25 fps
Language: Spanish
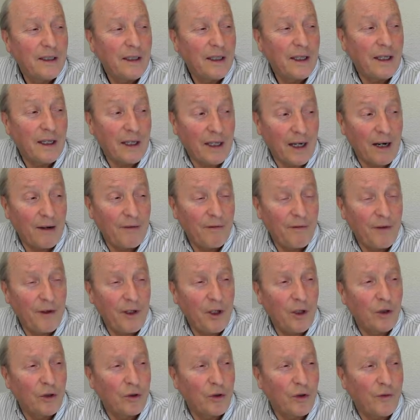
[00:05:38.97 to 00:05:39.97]
el gran
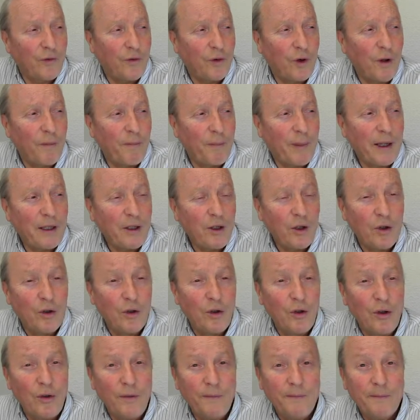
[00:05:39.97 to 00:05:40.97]
filósofo
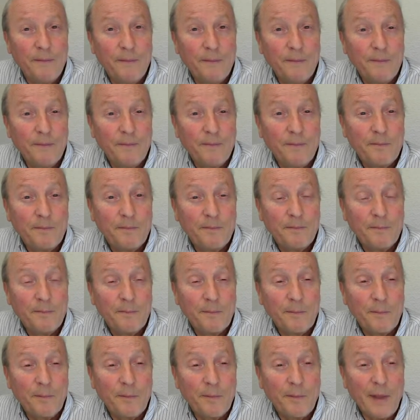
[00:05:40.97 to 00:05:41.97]
español,
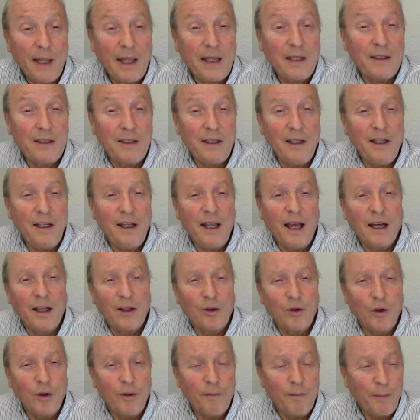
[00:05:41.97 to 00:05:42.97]

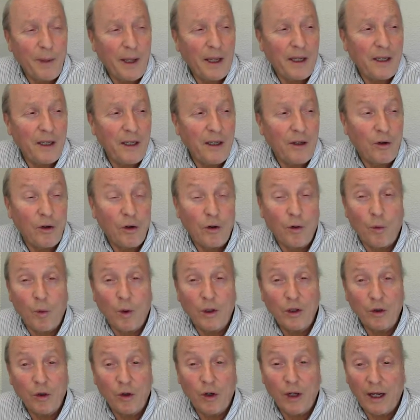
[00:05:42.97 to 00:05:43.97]
exiliado en México
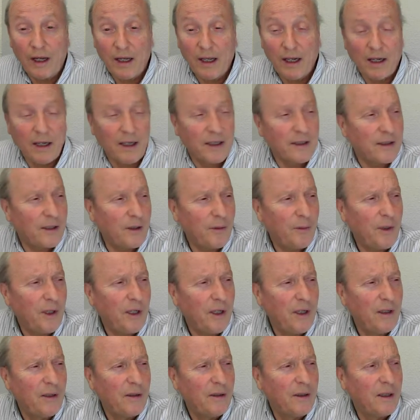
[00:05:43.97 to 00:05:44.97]
cuando la guerra
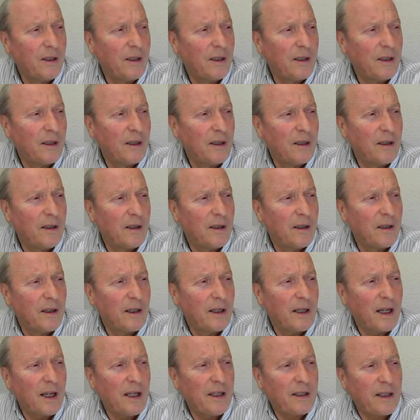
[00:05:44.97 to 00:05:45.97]
civil
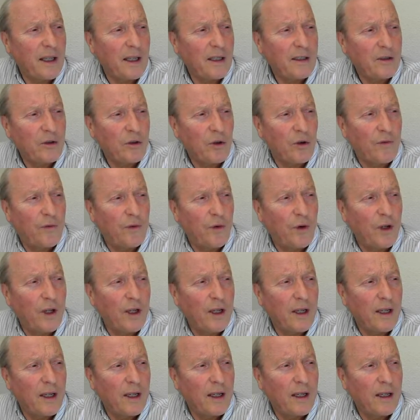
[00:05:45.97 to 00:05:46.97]
el texto
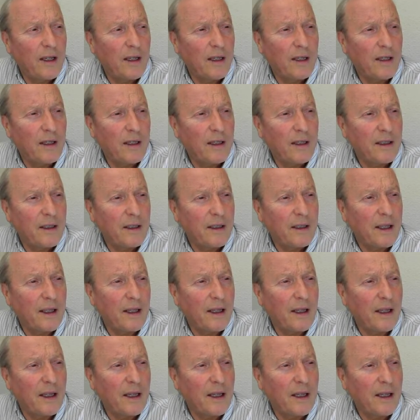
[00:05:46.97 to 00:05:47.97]
fue
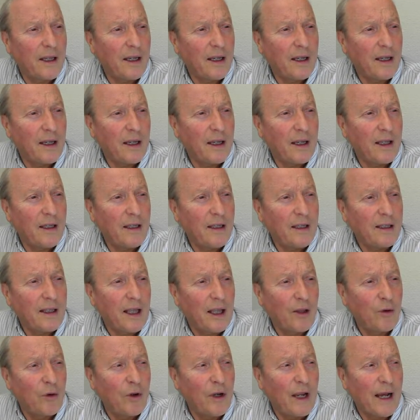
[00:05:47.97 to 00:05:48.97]

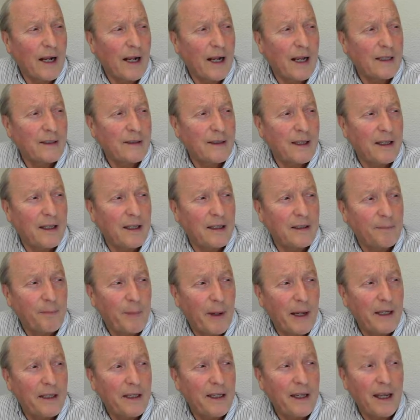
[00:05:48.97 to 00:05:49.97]
editado en la Casa de
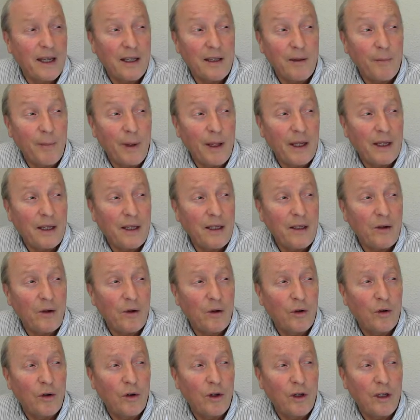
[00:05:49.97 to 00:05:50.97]
España en
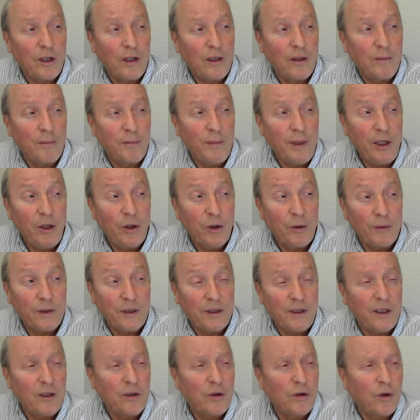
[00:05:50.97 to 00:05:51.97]
México en
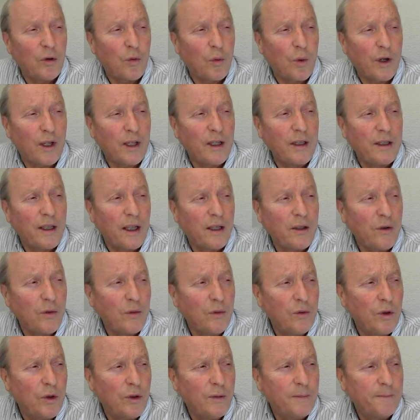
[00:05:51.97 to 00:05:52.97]

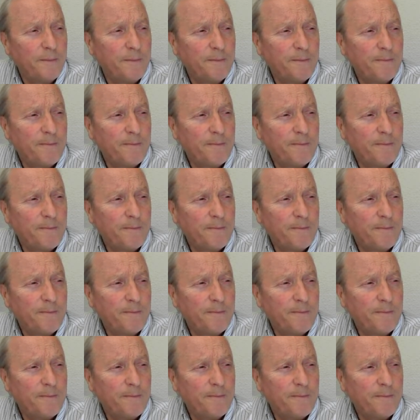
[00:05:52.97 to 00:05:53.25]
1941.